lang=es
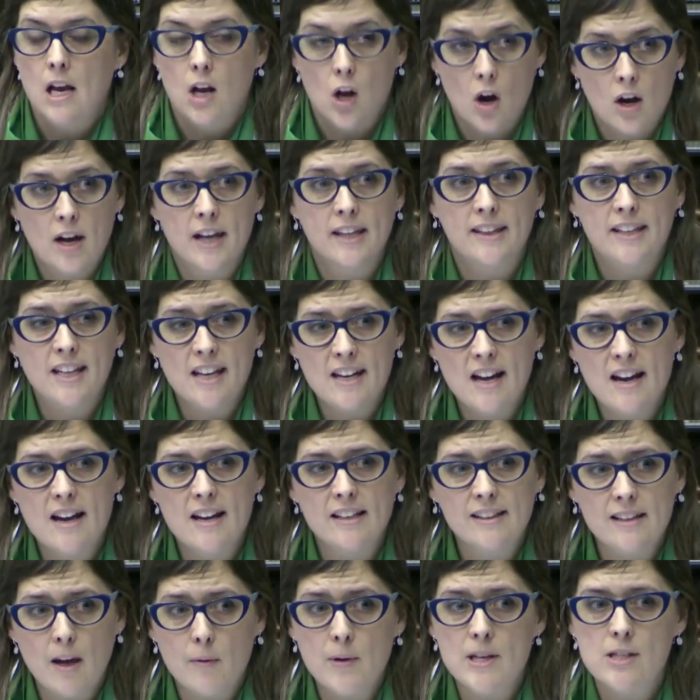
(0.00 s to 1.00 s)
Los que tienen
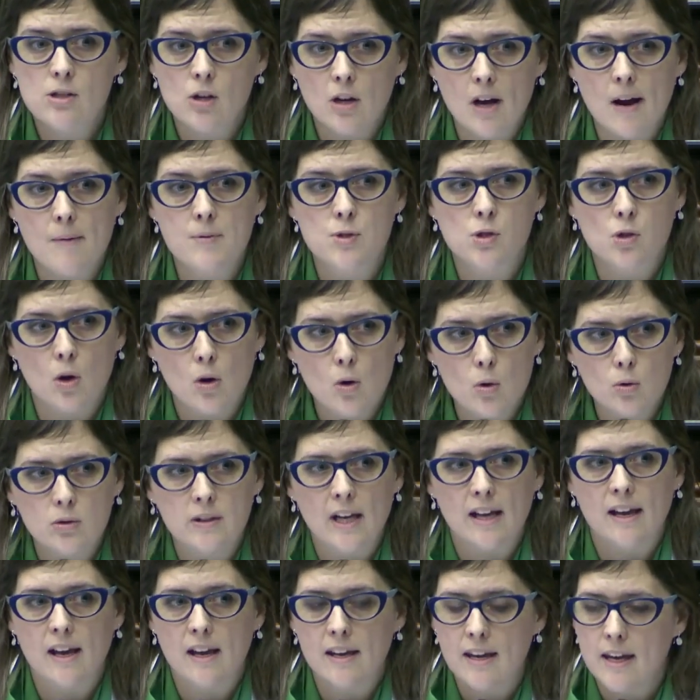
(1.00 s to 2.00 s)
esta visión
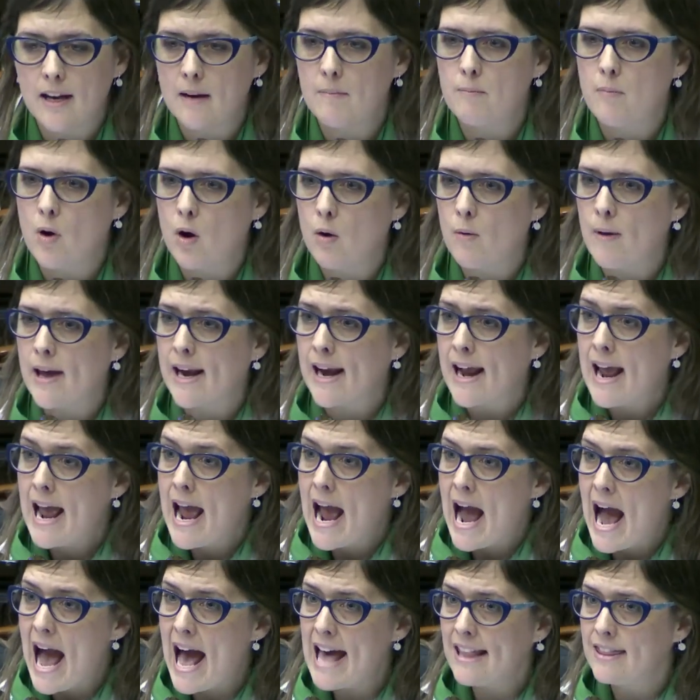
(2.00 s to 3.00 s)
absoluta que quieren volver
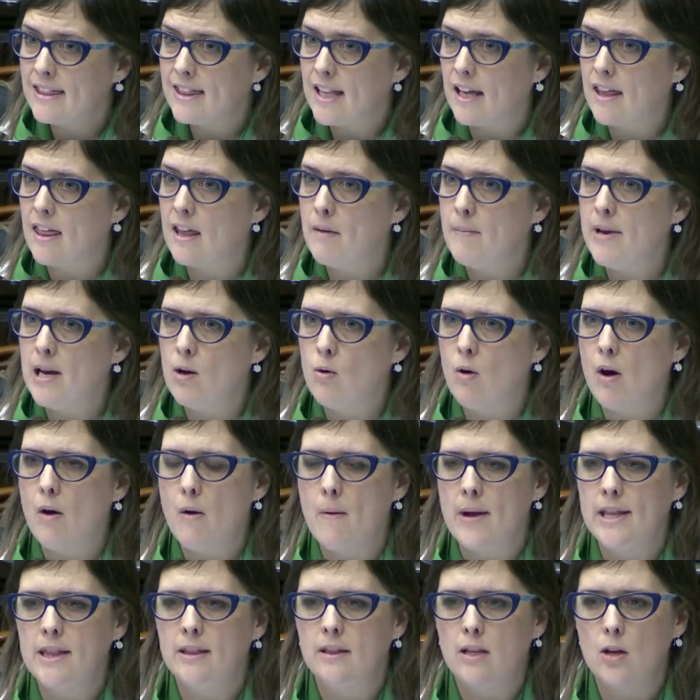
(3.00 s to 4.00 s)
antes de
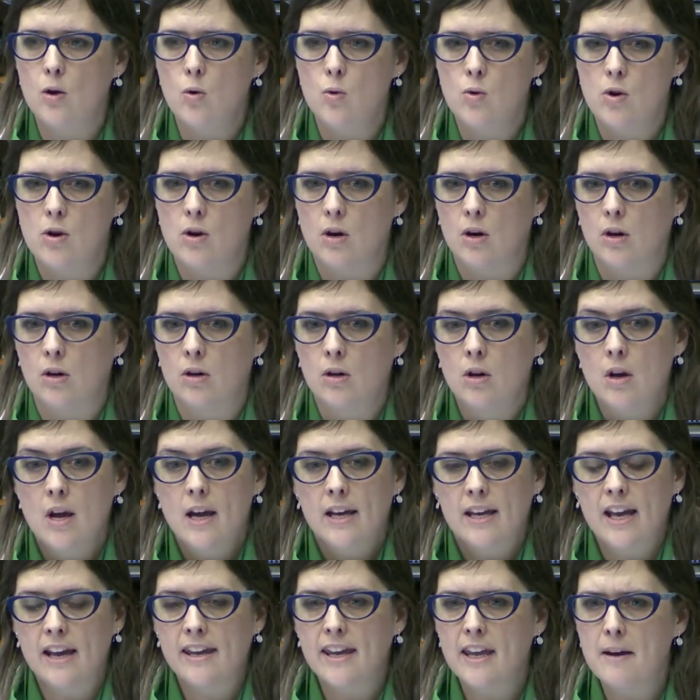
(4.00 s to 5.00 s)
1921,
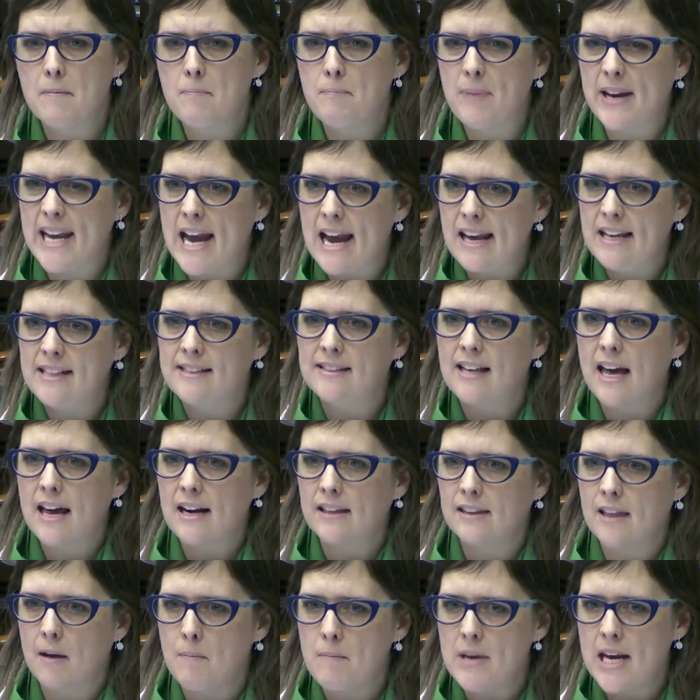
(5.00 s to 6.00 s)
que quieren
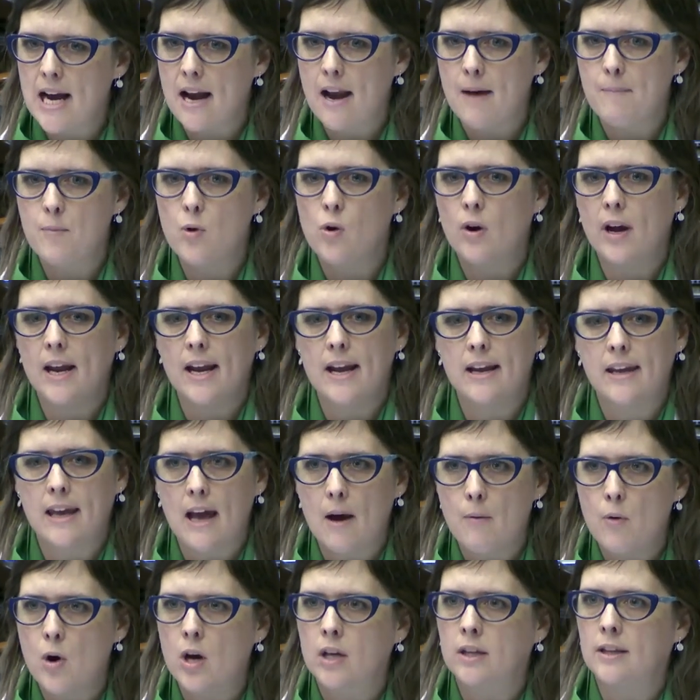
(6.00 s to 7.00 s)
penalizar también a las mujeres que
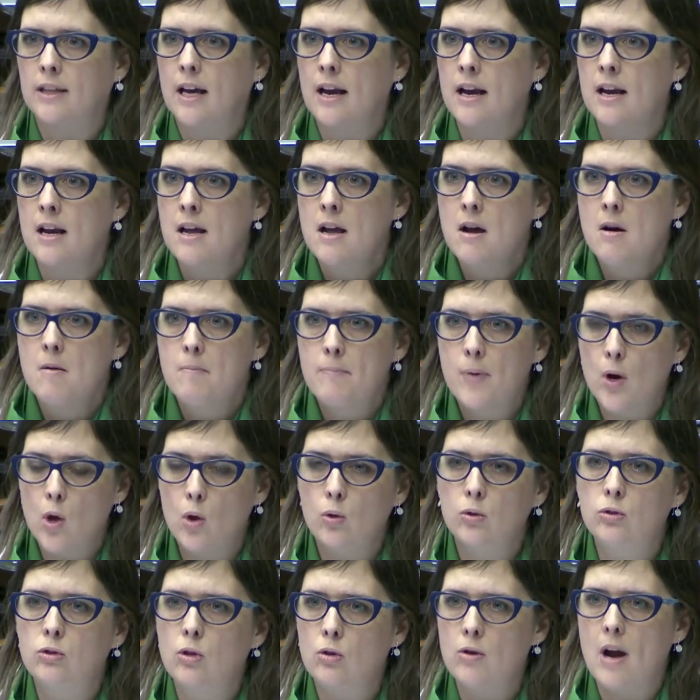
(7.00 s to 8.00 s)
abortan
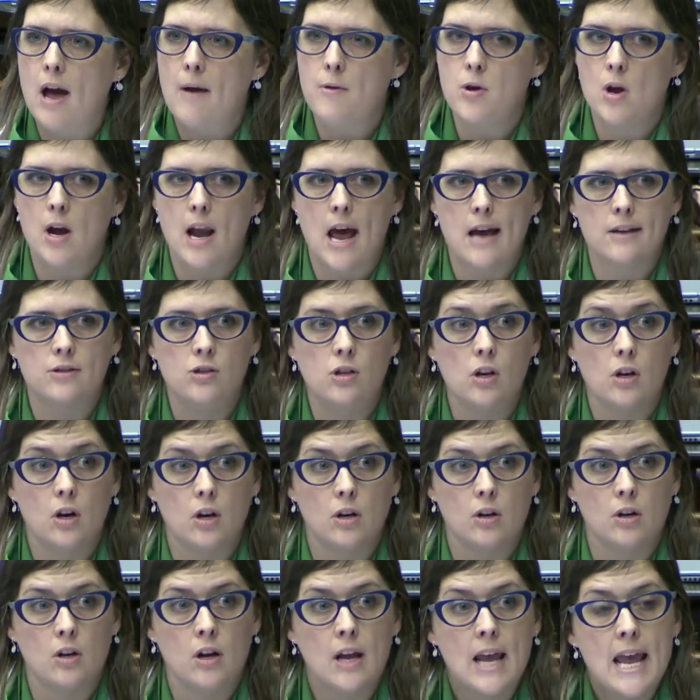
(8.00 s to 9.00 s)
producto de una
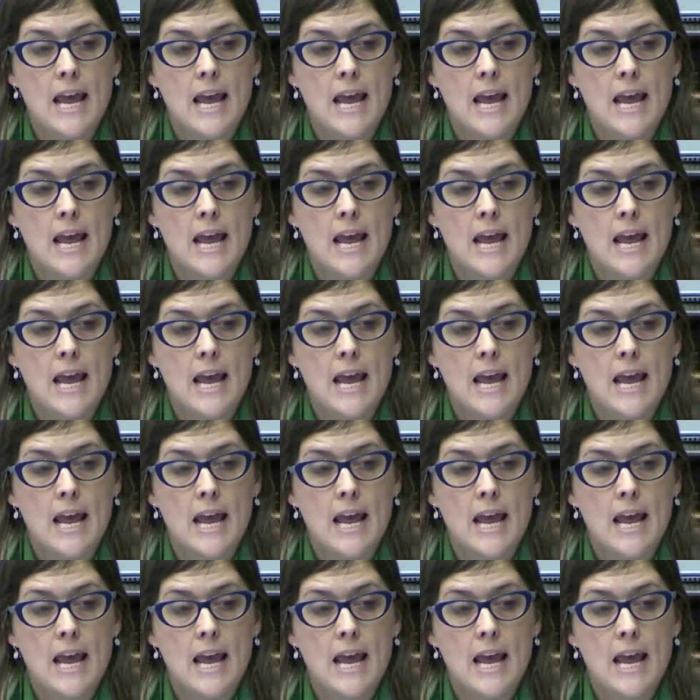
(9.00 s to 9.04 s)
violación.